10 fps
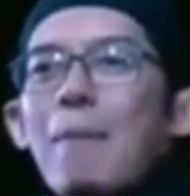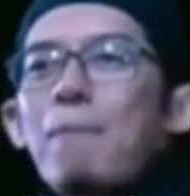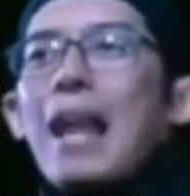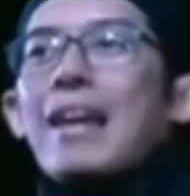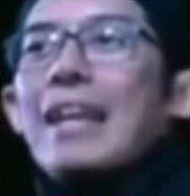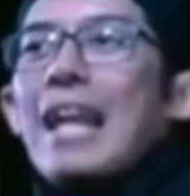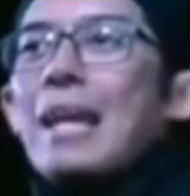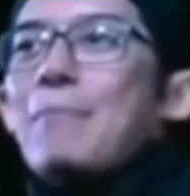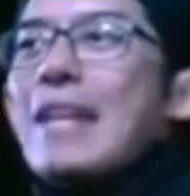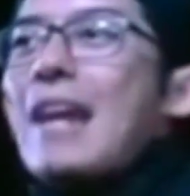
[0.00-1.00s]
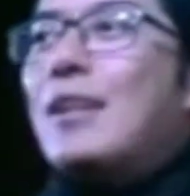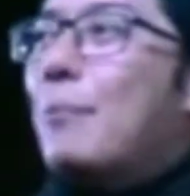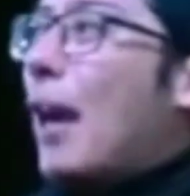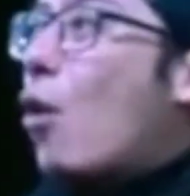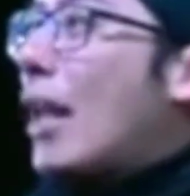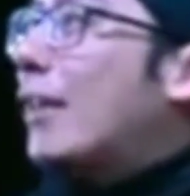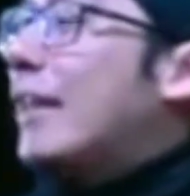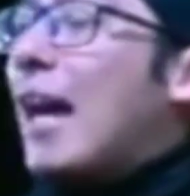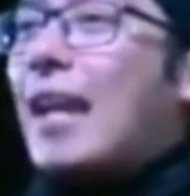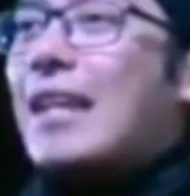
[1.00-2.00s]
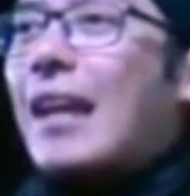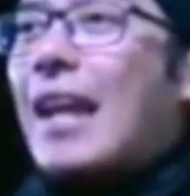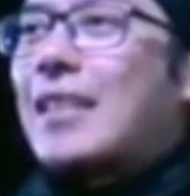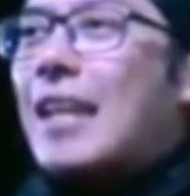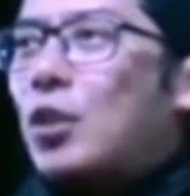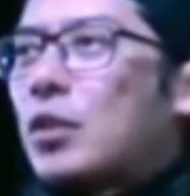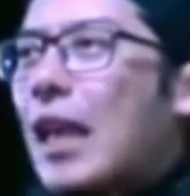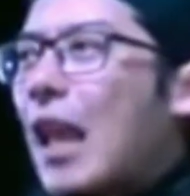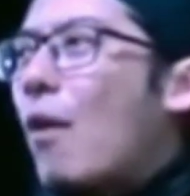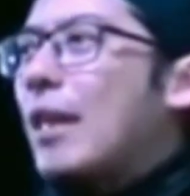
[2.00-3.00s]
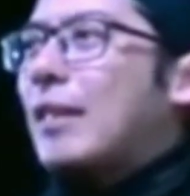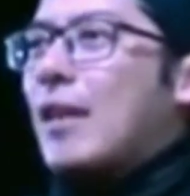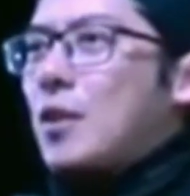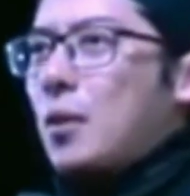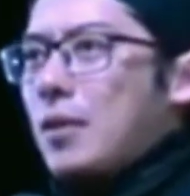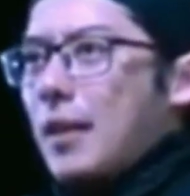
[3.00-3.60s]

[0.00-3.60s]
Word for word: penyebab laki-laki melakukan tindakan kekerasan itu salah wanita